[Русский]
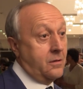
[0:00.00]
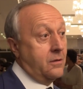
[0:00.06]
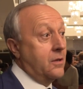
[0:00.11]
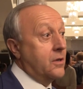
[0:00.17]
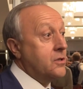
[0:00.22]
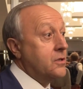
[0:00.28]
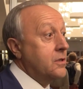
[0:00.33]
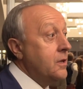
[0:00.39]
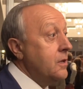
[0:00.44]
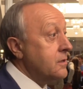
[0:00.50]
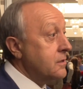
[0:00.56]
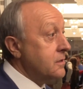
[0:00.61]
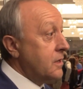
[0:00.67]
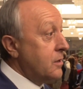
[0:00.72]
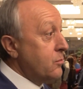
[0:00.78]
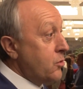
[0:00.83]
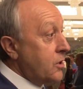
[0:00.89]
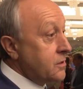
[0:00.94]
Должны
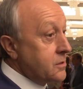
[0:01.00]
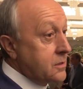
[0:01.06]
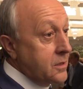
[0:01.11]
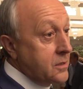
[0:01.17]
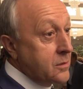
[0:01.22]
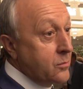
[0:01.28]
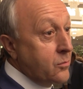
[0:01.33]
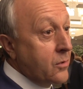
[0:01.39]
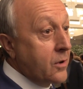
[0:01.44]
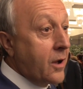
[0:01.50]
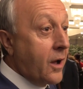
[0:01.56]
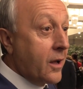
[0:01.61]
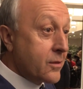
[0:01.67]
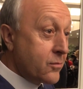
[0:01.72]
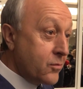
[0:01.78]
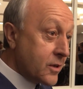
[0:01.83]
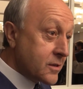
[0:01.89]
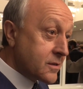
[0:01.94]
заниматься этим
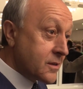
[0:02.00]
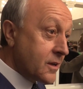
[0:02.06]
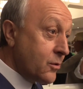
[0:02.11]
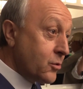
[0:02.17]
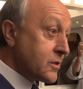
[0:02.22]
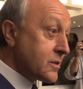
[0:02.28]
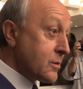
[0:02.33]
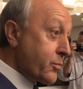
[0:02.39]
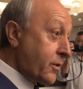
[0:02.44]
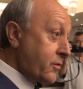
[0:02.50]
ответственные люди, и